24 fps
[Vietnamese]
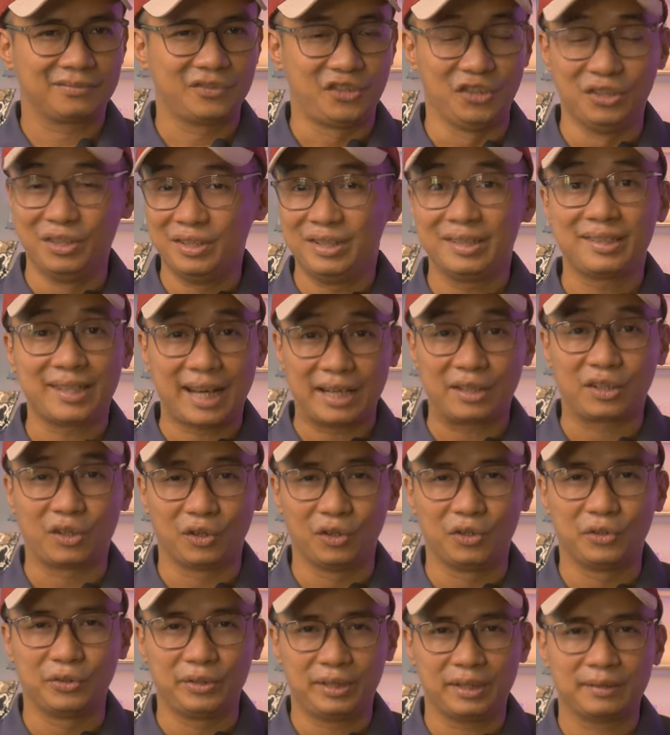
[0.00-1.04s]
trừ những chai
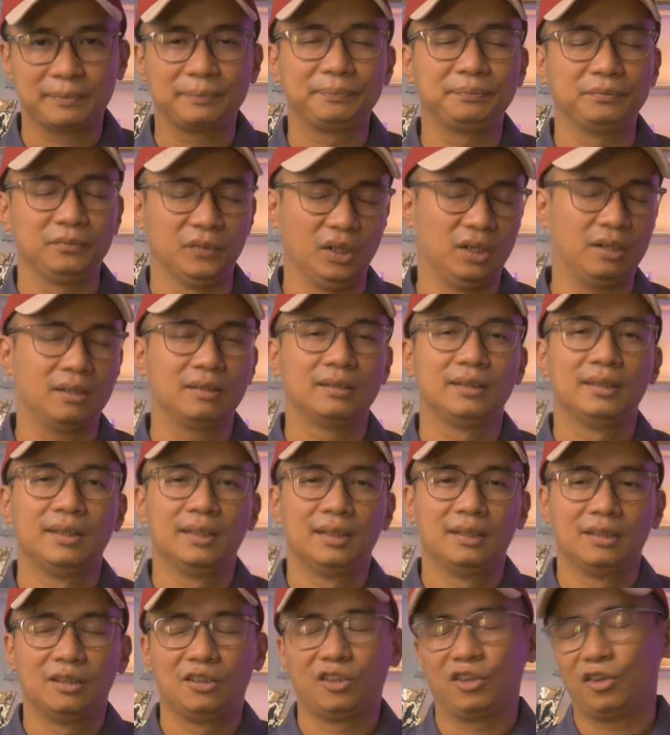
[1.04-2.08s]
clone nhé đó
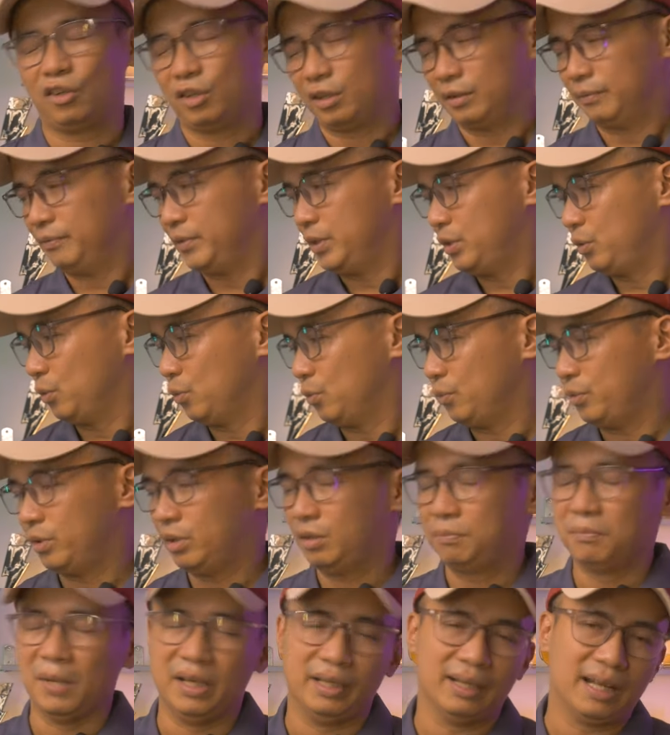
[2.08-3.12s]
còn ví dụ
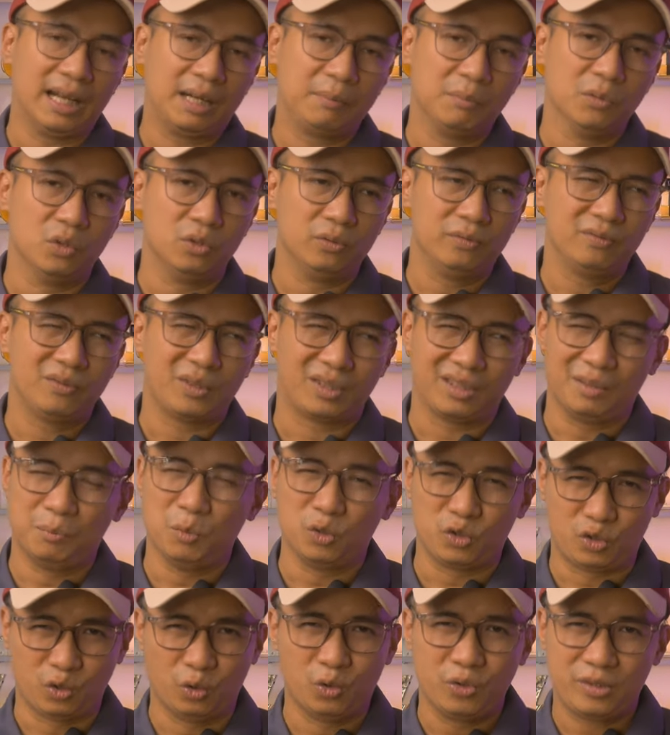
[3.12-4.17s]
như 724 hoặc là
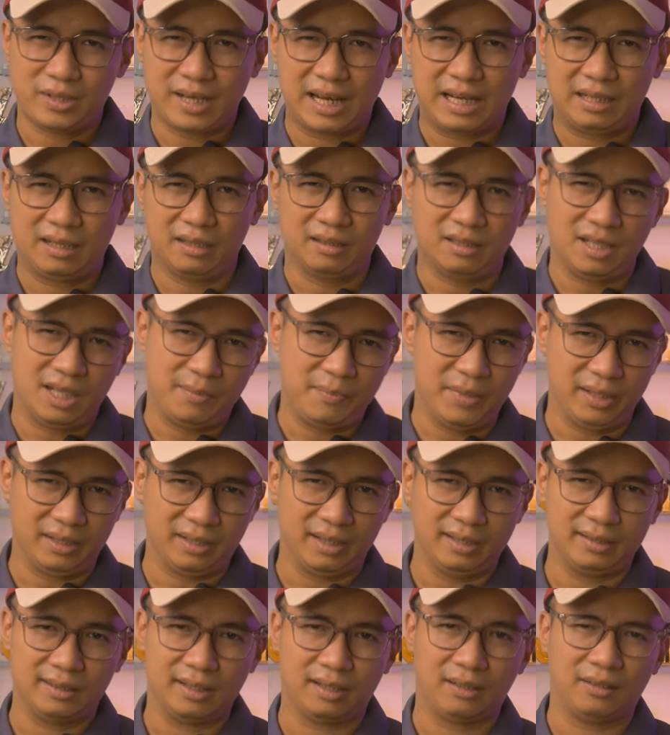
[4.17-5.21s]
một số chai gần đây mình
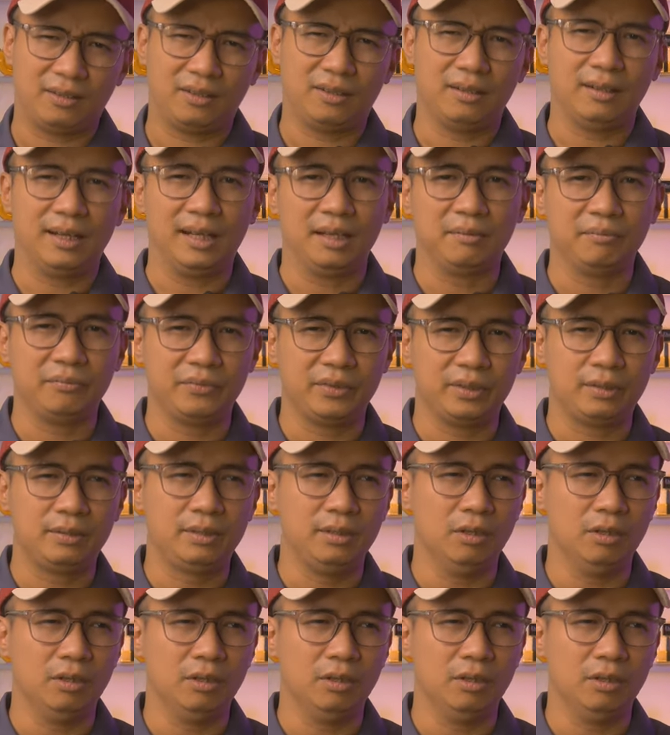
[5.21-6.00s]
thấy rằng họ làm